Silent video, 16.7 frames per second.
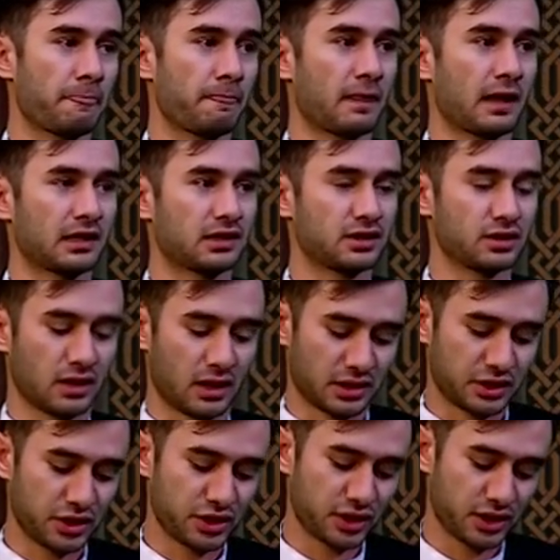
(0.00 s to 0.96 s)

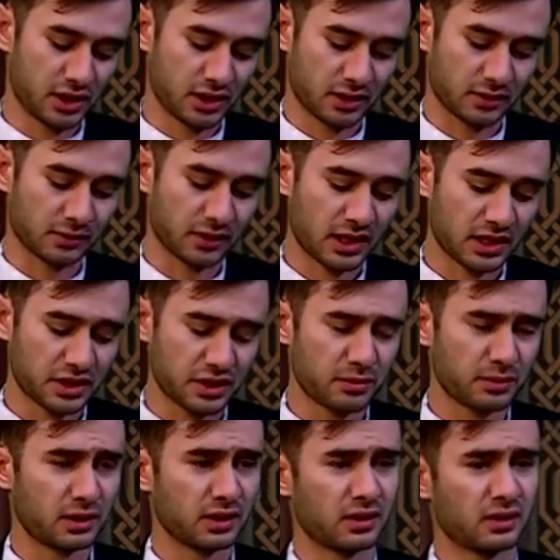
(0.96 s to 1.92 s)
очищения. Также
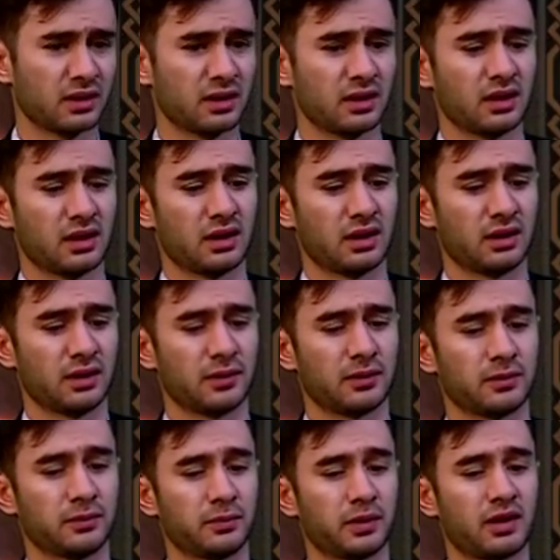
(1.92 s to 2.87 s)
мы
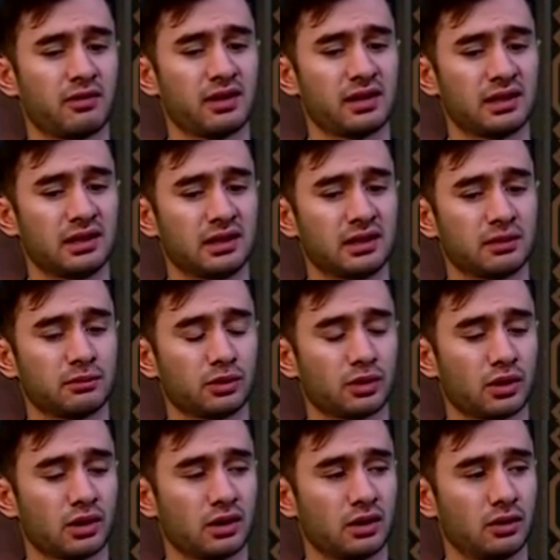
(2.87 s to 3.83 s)
поговорили
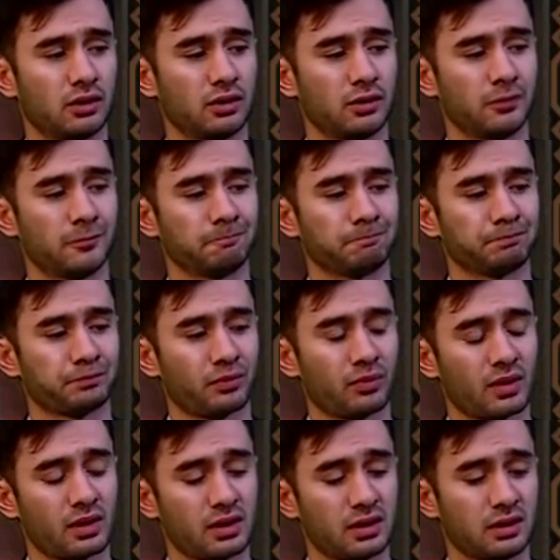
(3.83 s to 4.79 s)
немного о
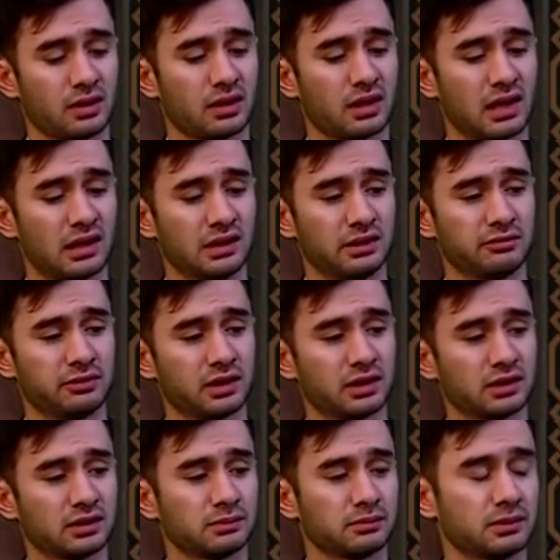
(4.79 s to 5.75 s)

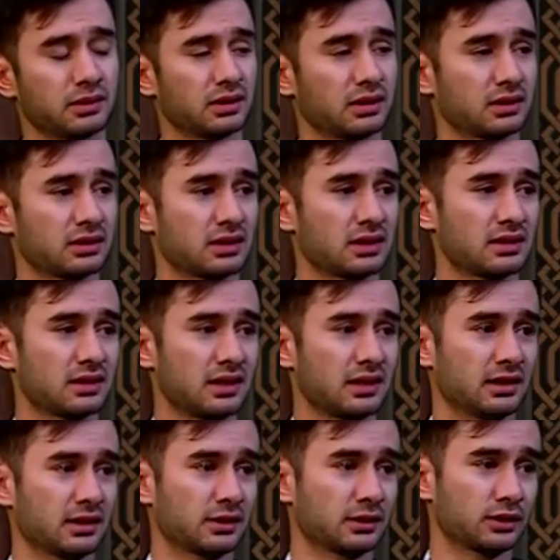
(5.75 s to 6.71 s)
халифах, мы
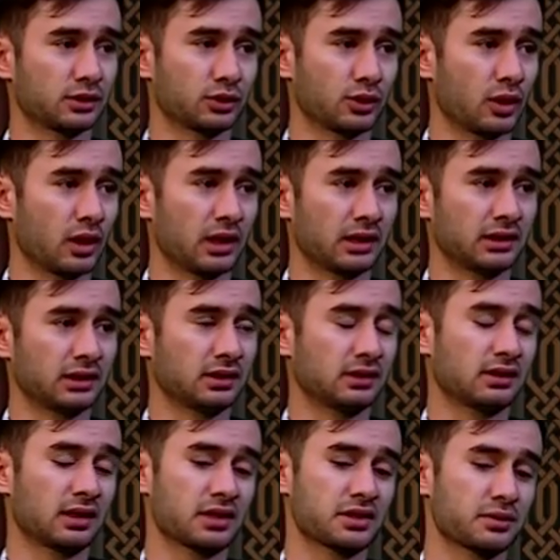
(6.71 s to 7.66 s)
сказали, кто они,
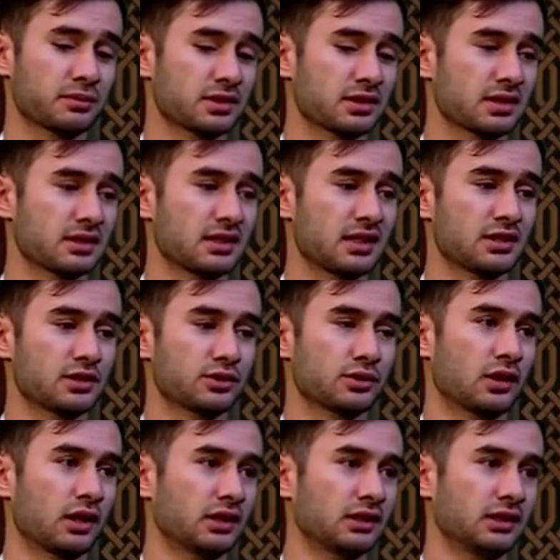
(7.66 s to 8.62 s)
также мы сказали,
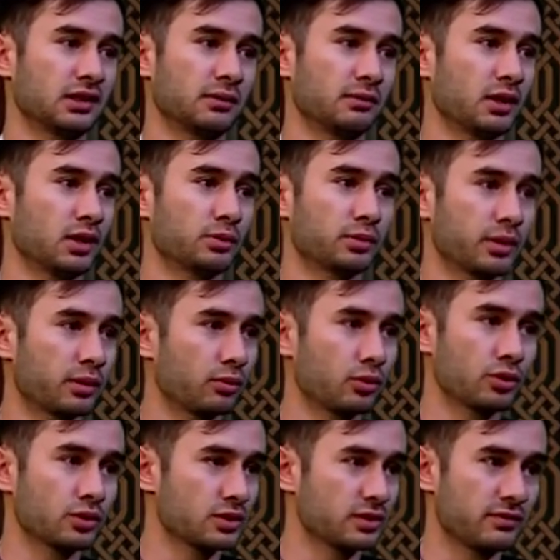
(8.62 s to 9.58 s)
что они имеют
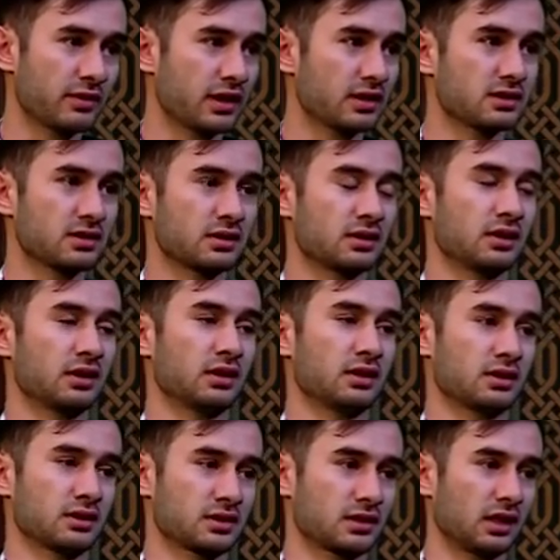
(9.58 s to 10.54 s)
прямую связь
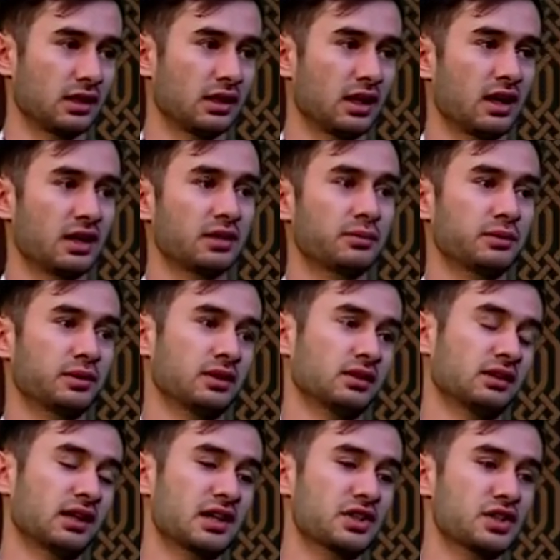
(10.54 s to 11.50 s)
с Аллахом, и
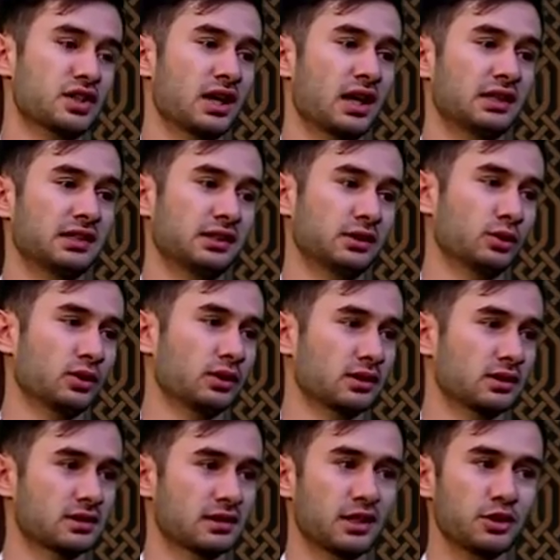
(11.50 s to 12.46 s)
также они
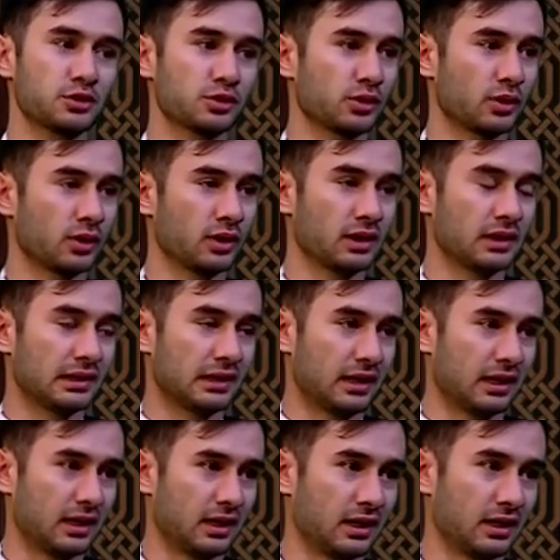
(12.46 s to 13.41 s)
только знают, что
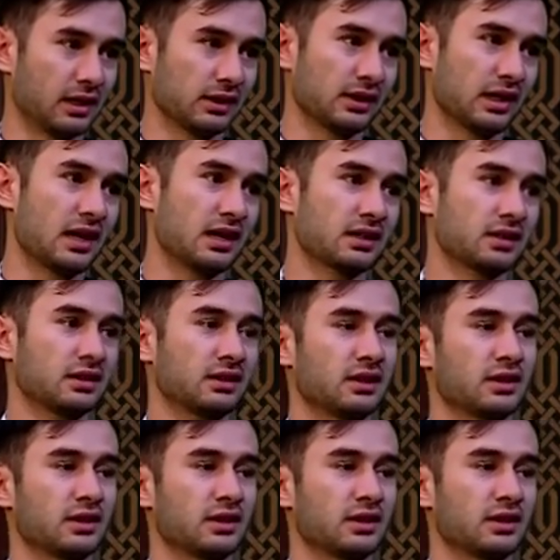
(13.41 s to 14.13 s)
Аллах,